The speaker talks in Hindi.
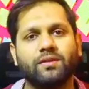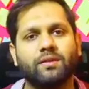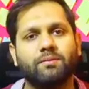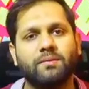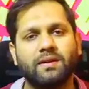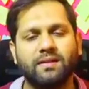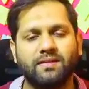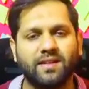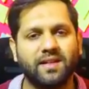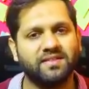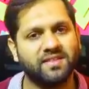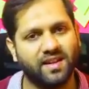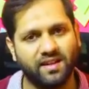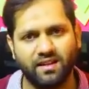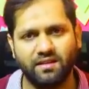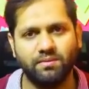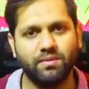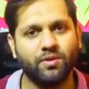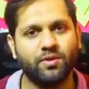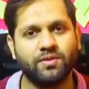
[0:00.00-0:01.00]
ये बीस का
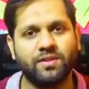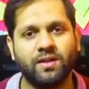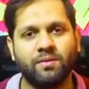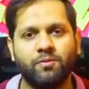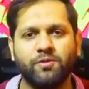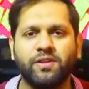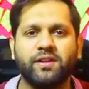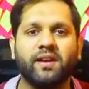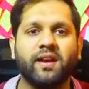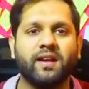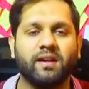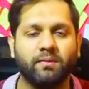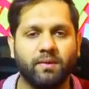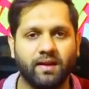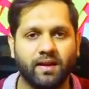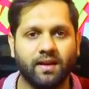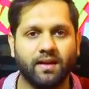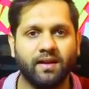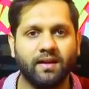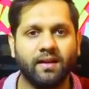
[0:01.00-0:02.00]
चालीस भी हो जाए मुझे रेंट
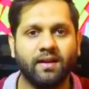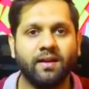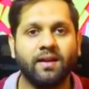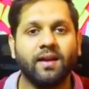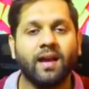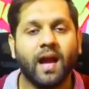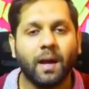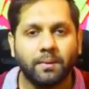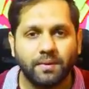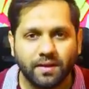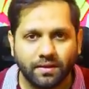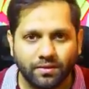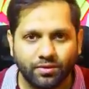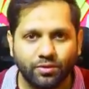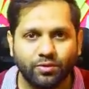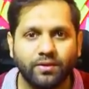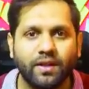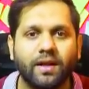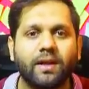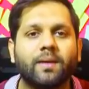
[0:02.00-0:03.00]
भी है अब ये
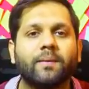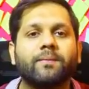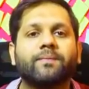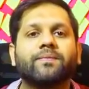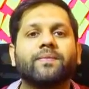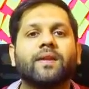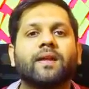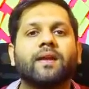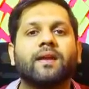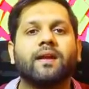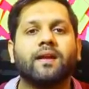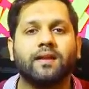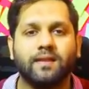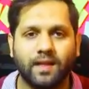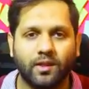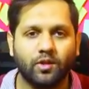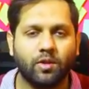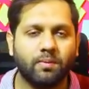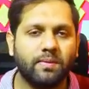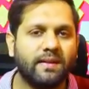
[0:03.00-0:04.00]
सूद है
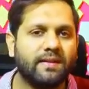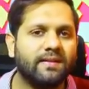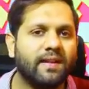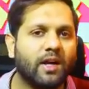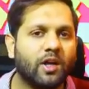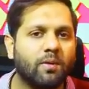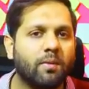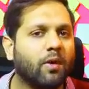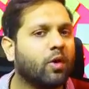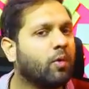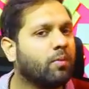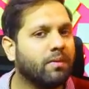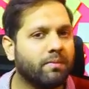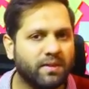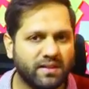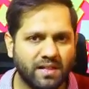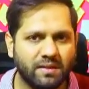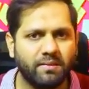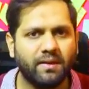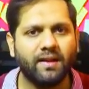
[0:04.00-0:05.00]
या तो बीस लाख रुपए को अपनी
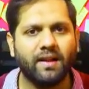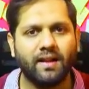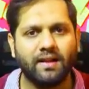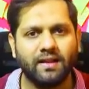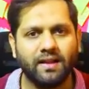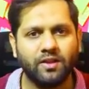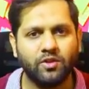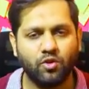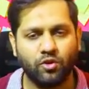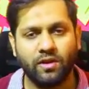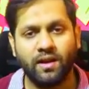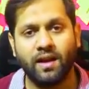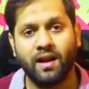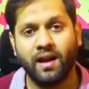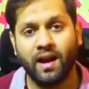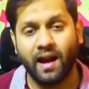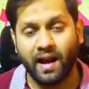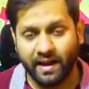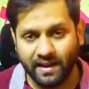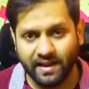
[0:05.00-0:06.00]
बचत में डाल दें जो कि
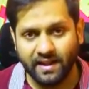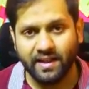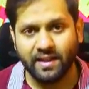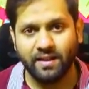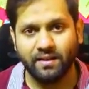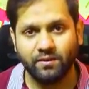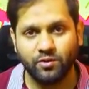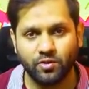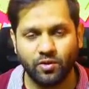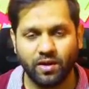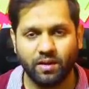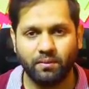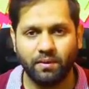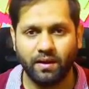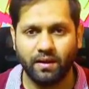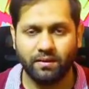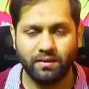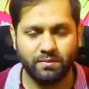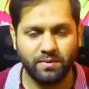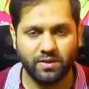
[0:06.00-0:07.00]
हाईली जो है
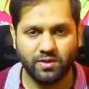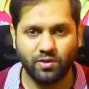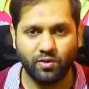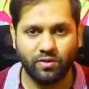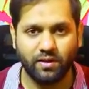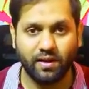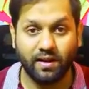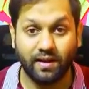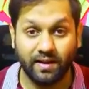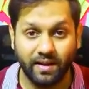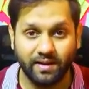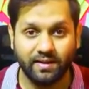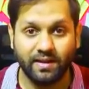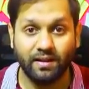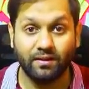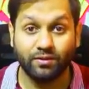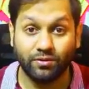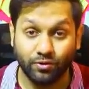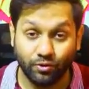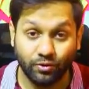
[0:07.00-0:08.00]
मैं समझता हूँ कि गलत
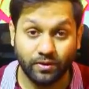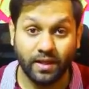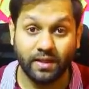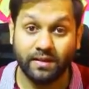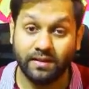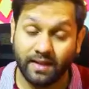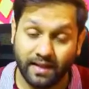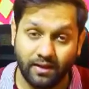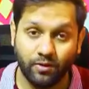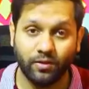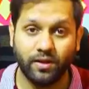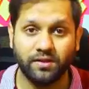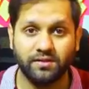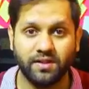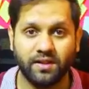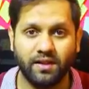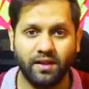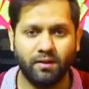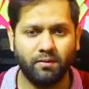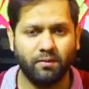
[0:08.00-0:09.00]
है सूद है नहीं होना चाहिए